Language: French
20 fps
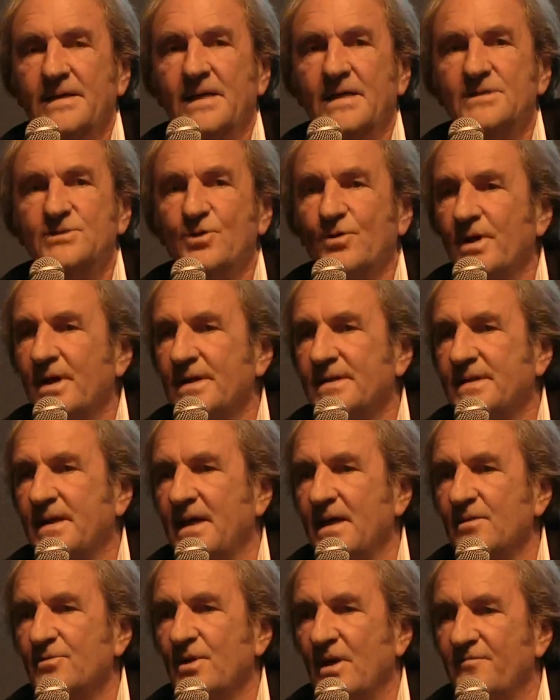il est
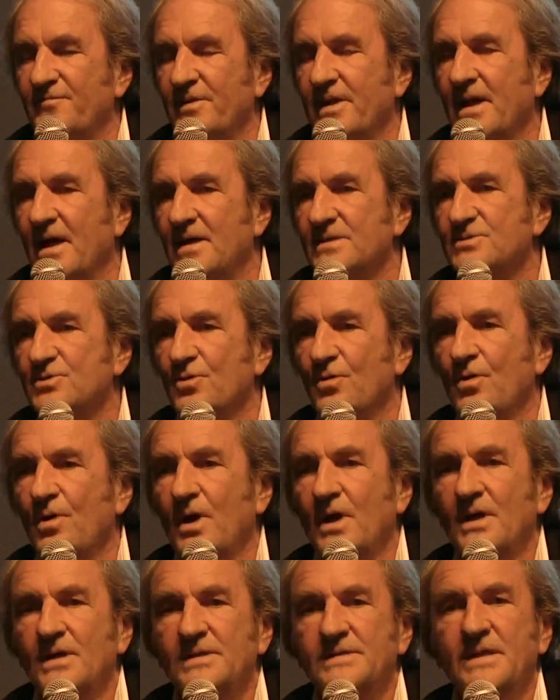secrétaire de la
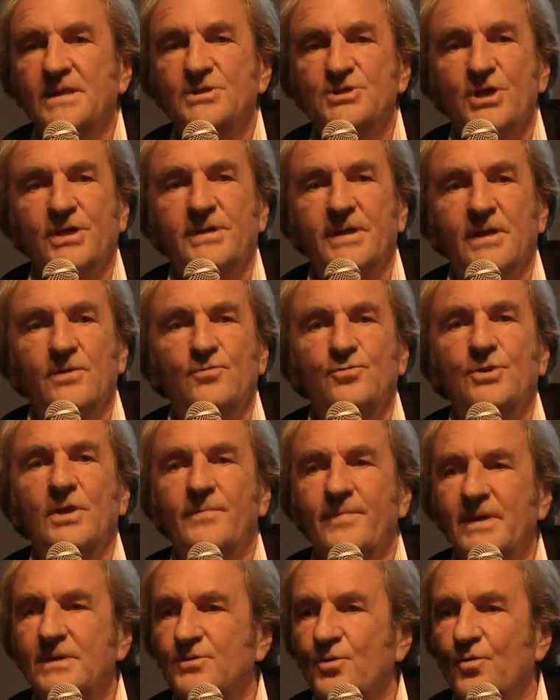fédération CGTU
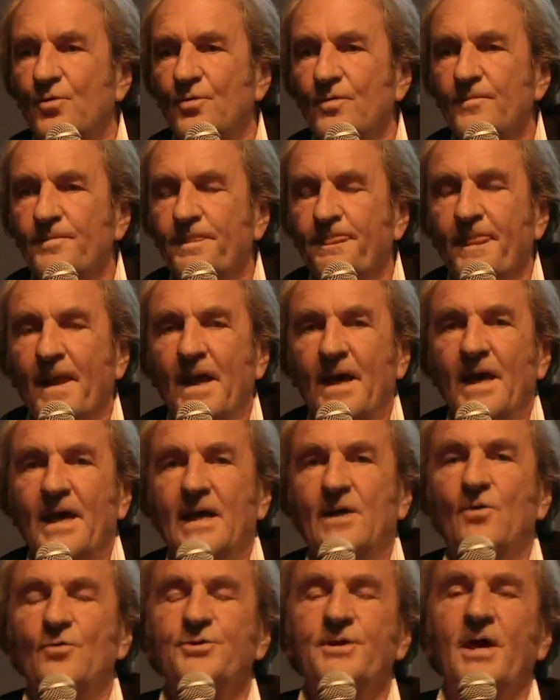des métaux.
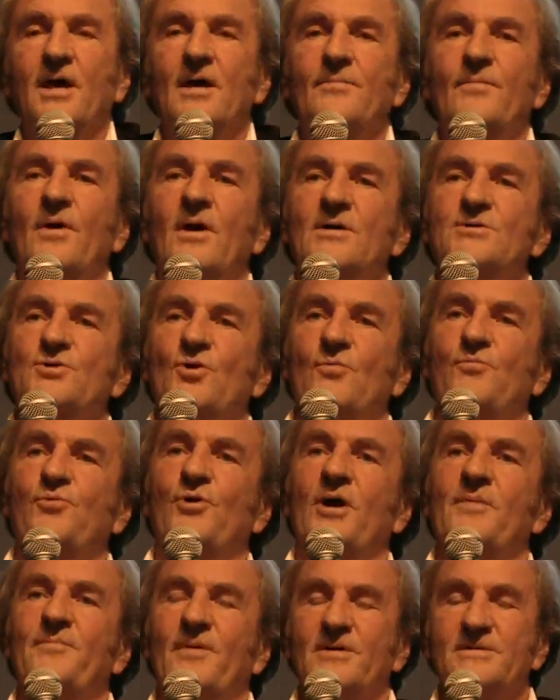Et contrairement à ce qu'on
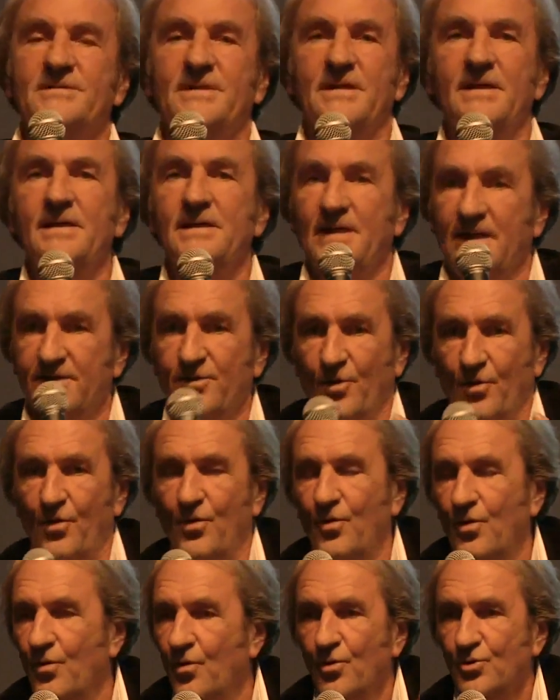pourrait penser, il est
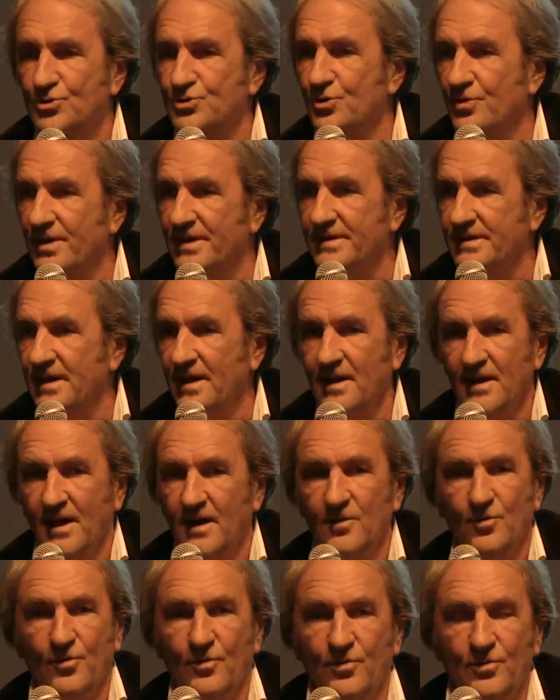un haut
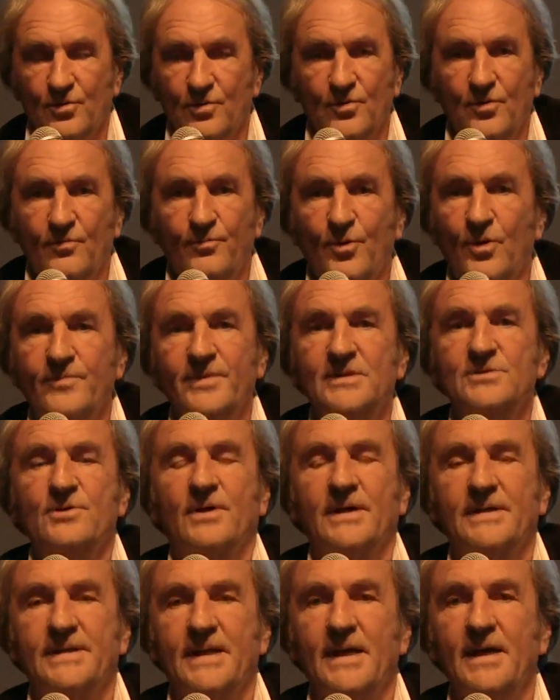secrétaire, hein, le, premier
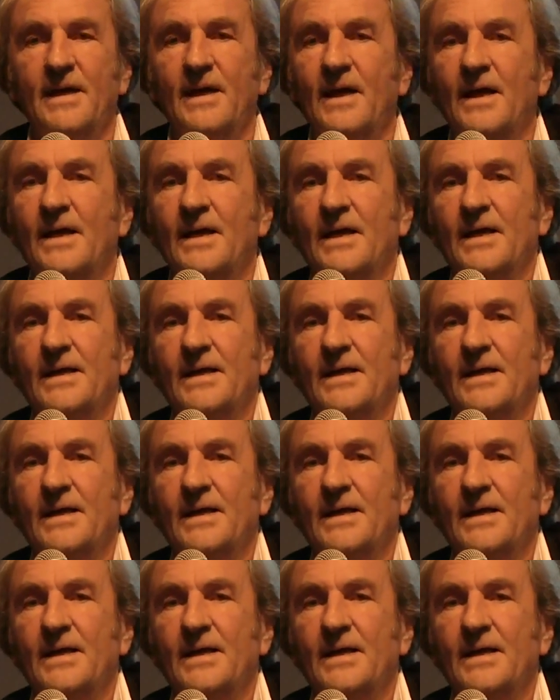secrétaire,